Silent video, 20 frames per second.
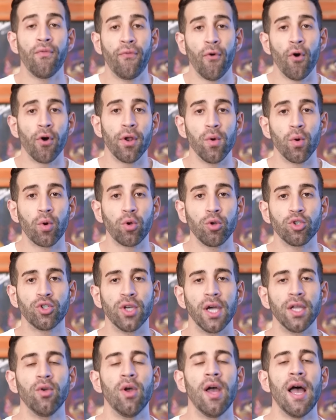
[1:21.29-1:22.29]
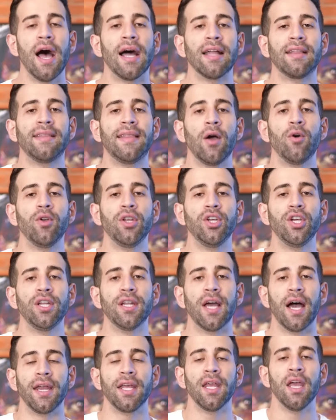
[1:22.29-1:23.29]
foram cruzando até
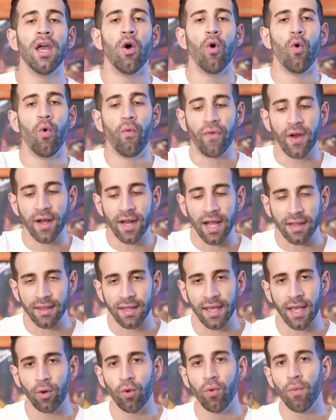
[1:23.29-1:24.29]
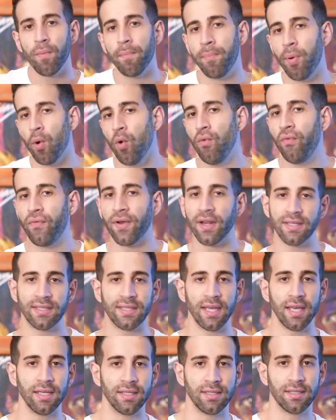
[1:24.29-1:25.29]
originarem o verdadeiro bull
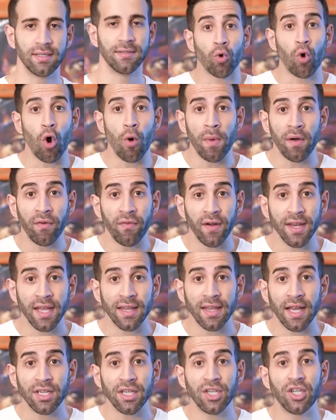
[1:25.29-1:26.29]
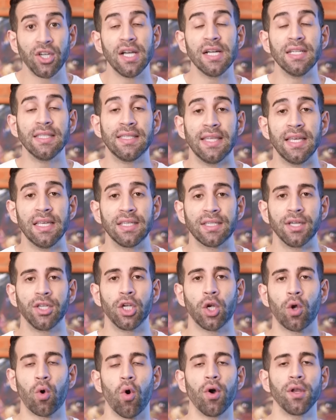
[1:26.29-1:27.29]
francês. Com uma variedade gigantesca
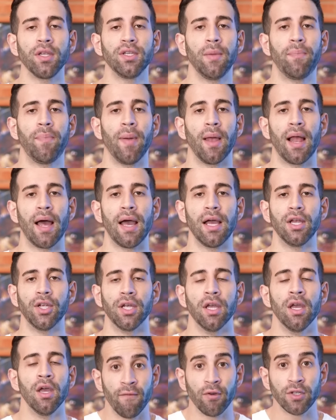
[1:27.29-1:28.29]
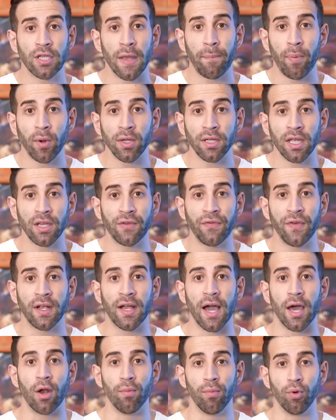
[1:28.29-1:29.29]
de cores de pelagem, você pode
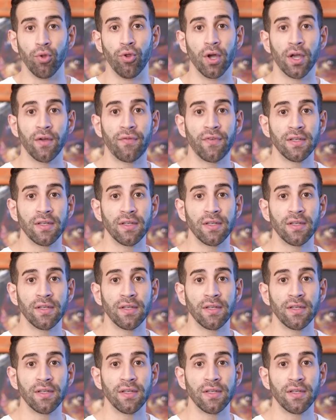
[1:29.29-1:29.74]
identificar um bulldog